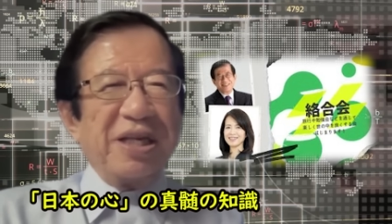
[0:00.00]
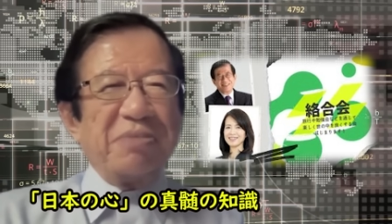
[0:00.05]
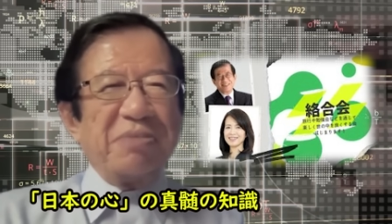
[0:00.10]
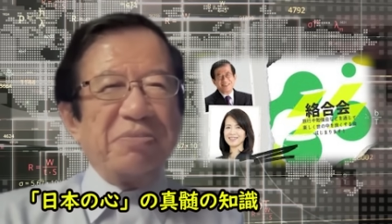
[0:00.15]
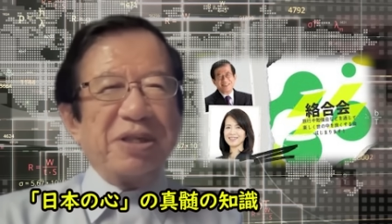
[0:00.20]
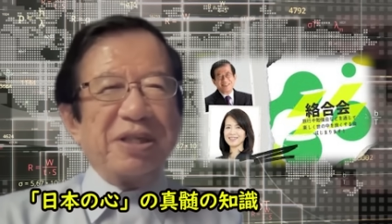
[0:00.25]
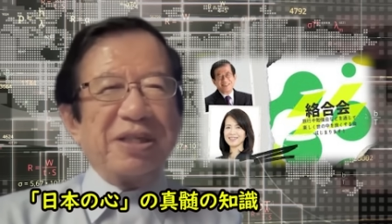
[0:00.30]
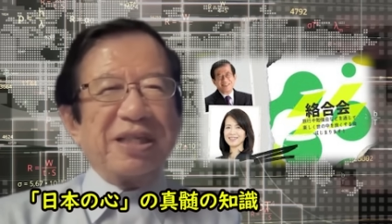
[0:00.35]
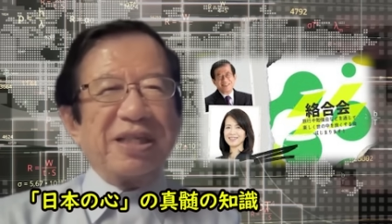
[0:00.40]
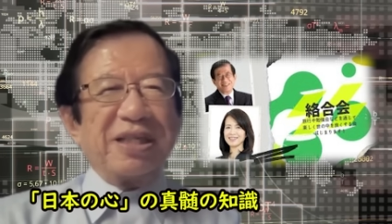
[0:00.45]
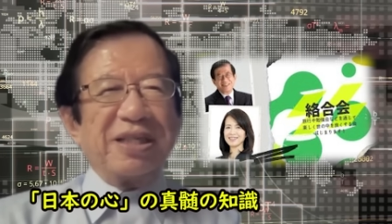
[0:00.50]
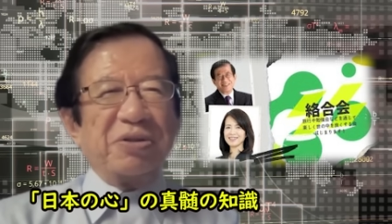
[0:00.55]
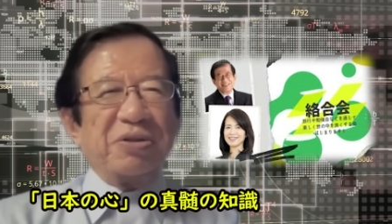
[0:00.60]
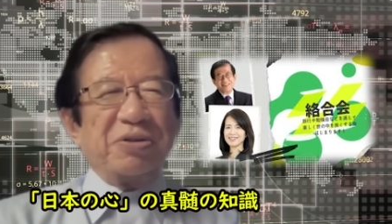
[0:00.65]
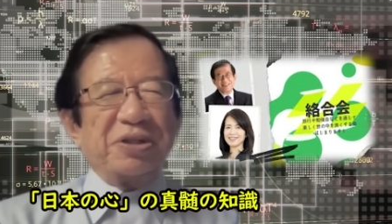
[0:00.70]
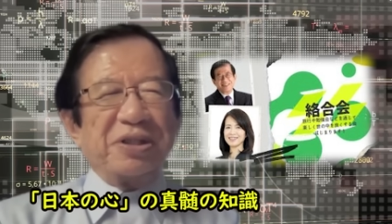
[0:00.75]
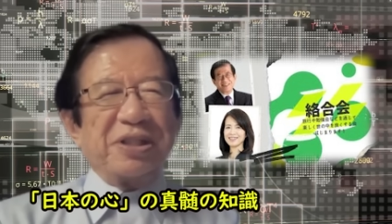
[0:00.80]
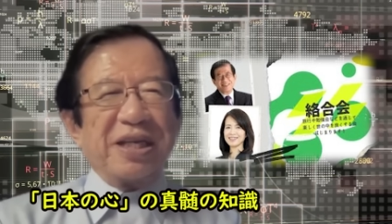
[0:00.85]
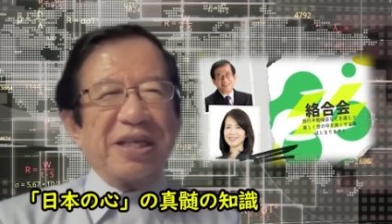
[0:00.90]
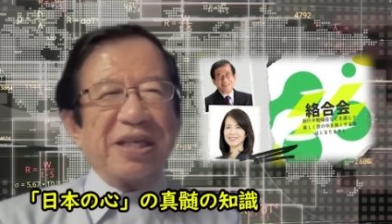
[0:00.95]
せめ
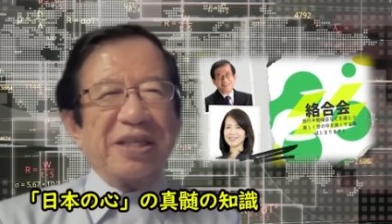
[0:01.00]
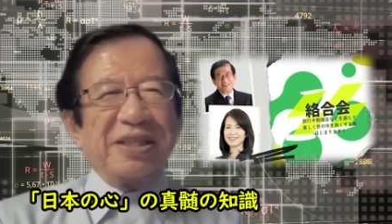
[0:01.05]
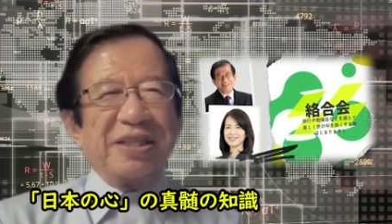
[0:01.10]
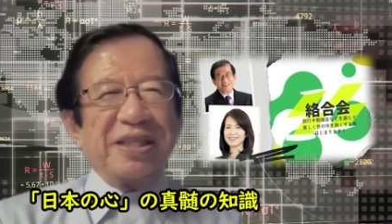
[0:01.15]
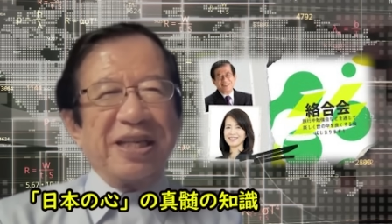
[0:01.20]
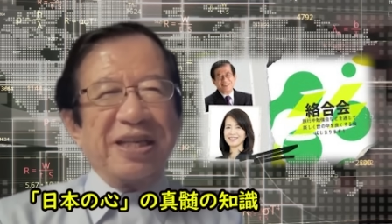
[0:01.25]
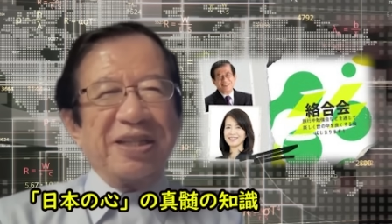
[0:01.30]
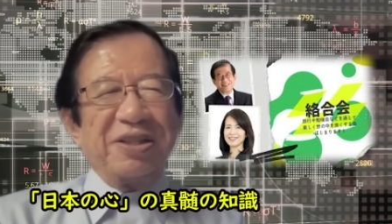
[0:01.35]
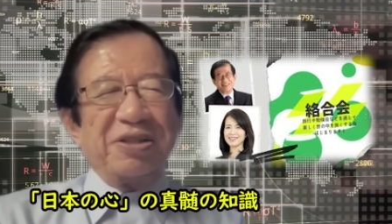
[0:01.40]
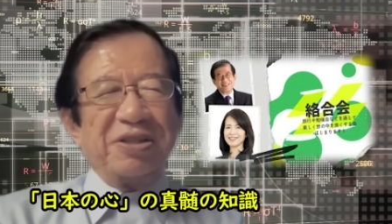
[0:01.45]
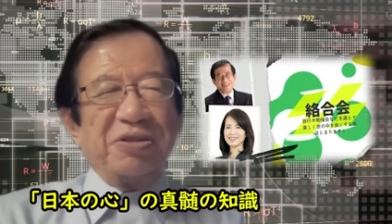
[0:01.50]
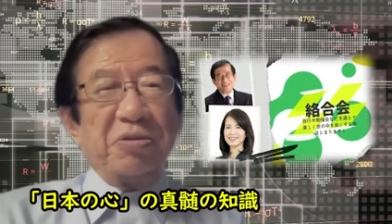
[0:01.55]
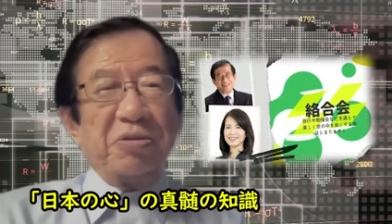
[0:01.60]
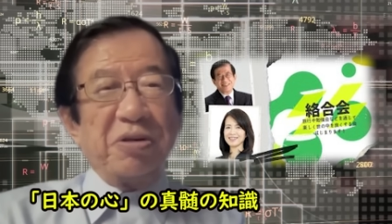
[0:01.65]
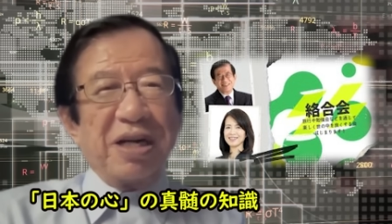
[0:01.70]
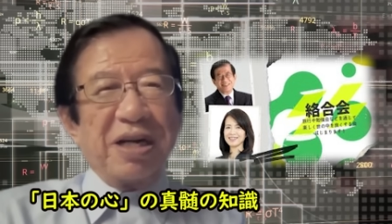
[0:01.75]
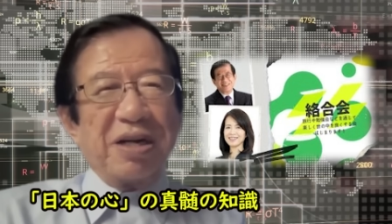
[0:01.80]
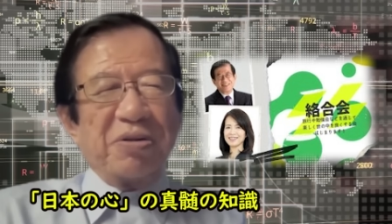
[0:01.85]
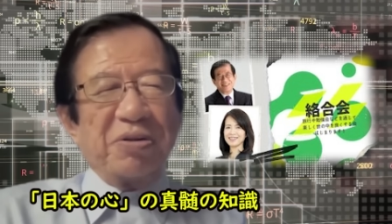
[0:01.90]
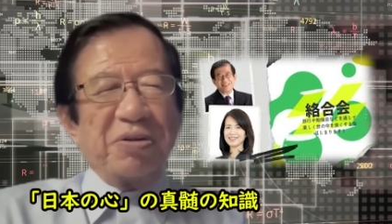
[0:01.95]
てあの私が知っ
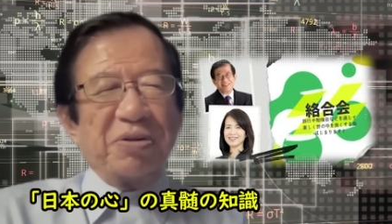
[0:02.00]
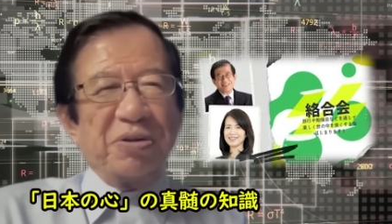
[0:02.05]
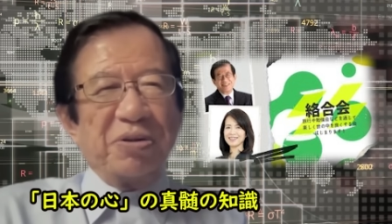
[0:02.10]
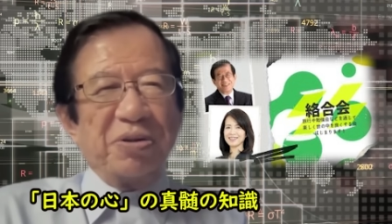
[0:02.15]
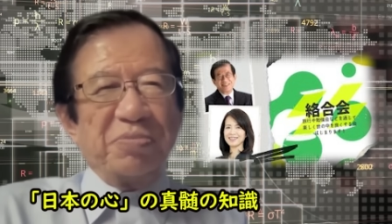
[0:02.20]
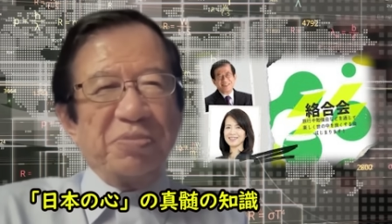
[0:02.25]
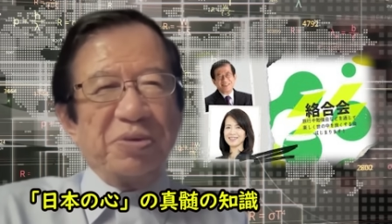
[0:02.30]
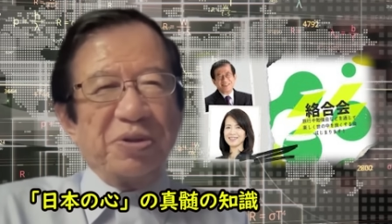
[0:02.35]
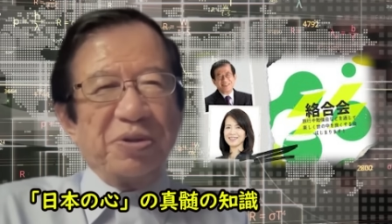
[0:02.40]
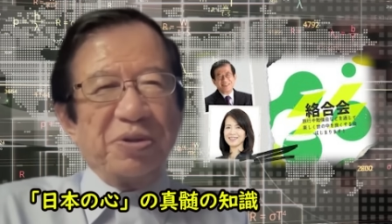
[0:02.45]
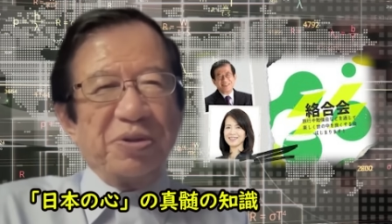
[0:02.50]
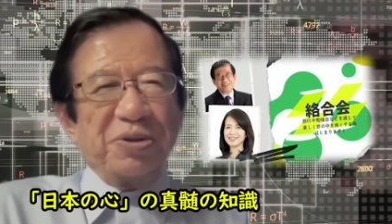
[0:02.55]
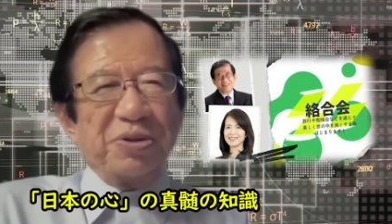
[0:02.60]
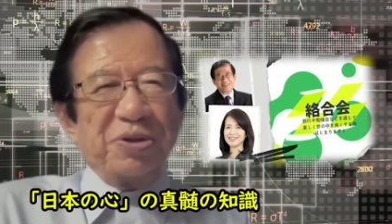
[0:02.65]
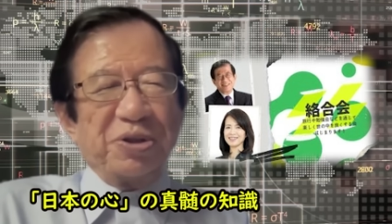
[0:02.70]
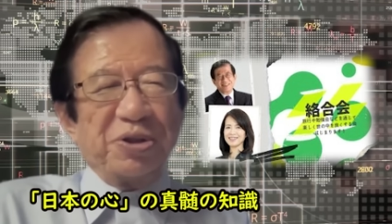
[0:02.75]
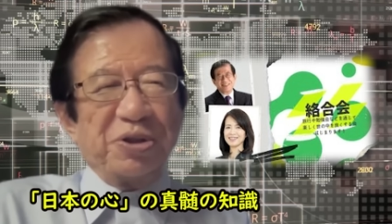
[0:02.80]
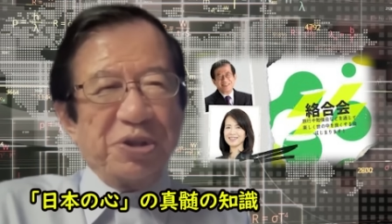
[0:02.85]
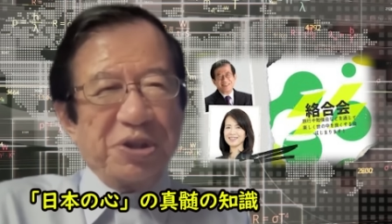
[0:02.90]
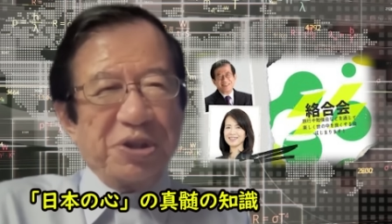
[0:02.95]
てることをです
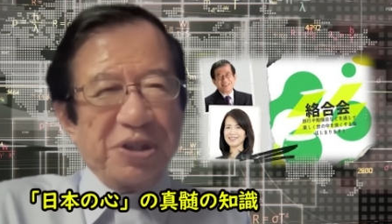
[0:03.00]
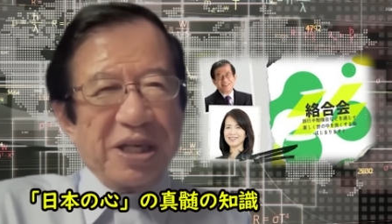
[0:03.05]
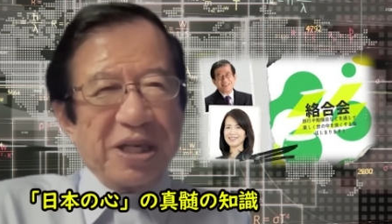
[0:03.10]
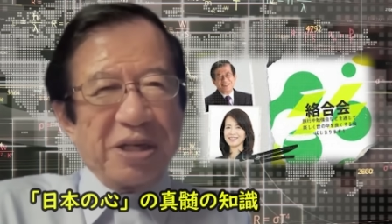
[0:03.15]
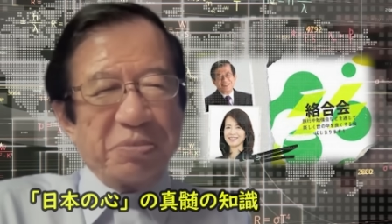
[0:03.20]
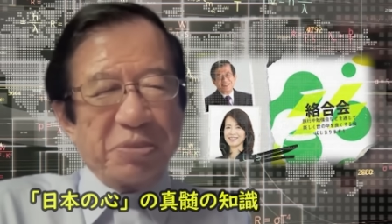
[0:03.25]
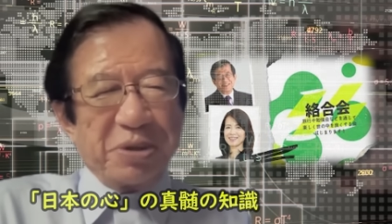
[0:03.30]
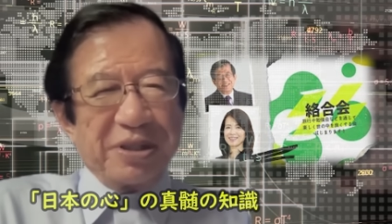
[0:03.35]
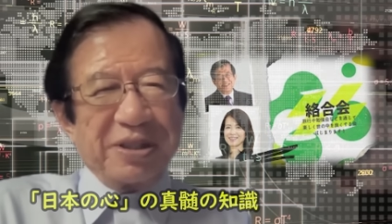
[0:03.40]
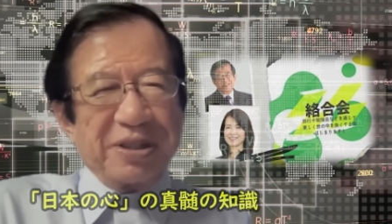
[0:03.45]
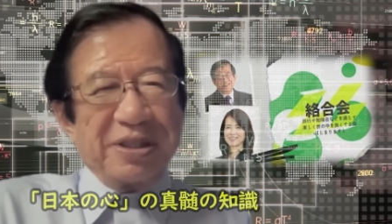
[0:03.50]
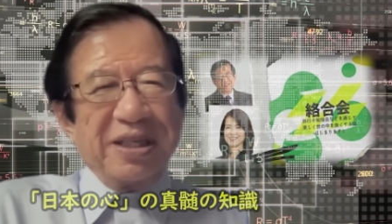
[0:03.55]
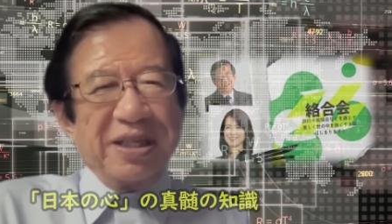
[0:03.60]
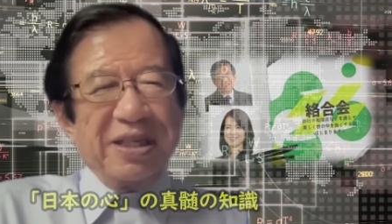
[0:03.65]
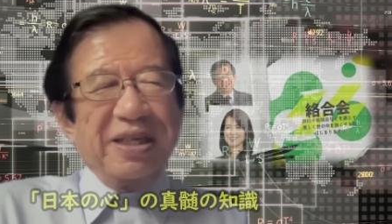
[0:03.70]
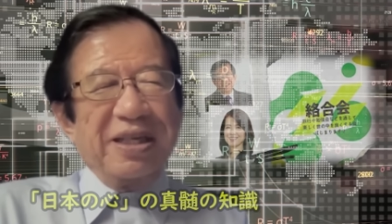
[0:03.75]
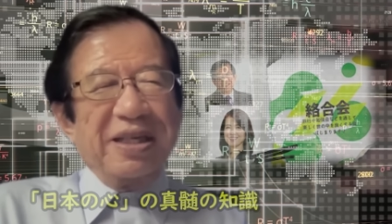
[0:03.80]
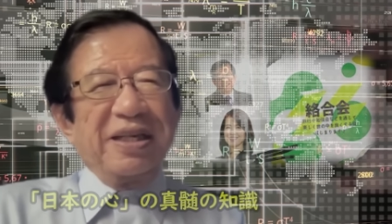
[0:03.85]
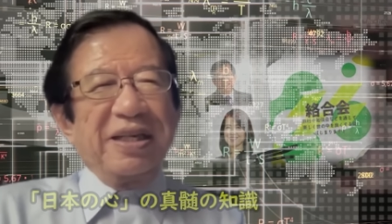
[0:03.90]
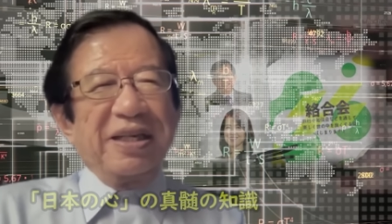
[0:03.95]
ね、えいろい
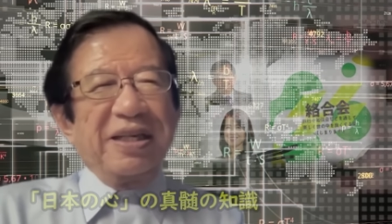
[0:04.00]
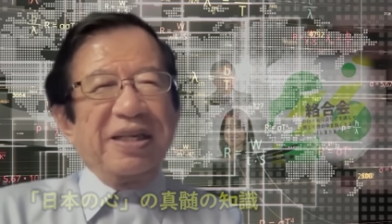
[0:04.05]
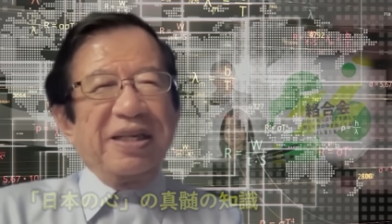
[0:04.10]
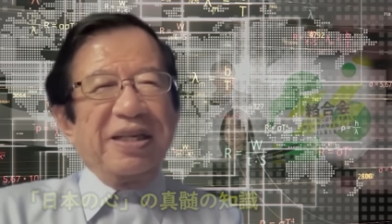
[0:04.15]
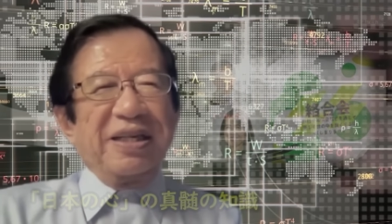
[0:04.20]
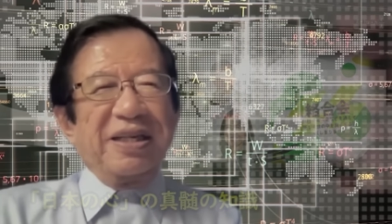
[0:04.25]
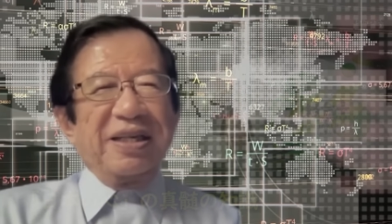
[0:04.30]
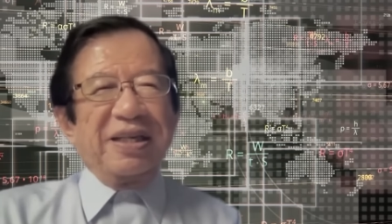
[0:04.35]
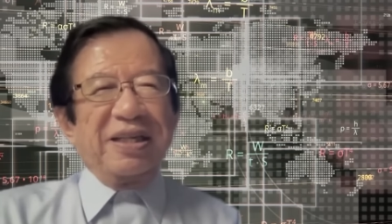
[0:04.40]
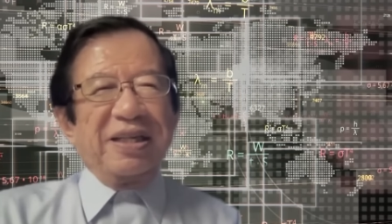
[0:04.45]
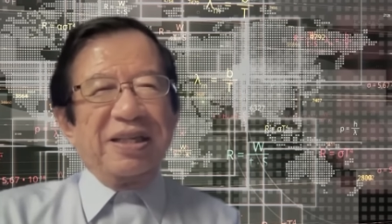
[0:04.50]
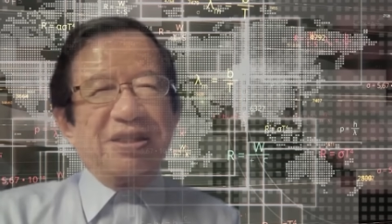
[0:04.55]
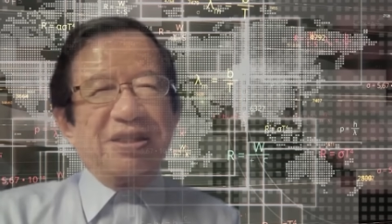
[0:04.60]
ろ整理をし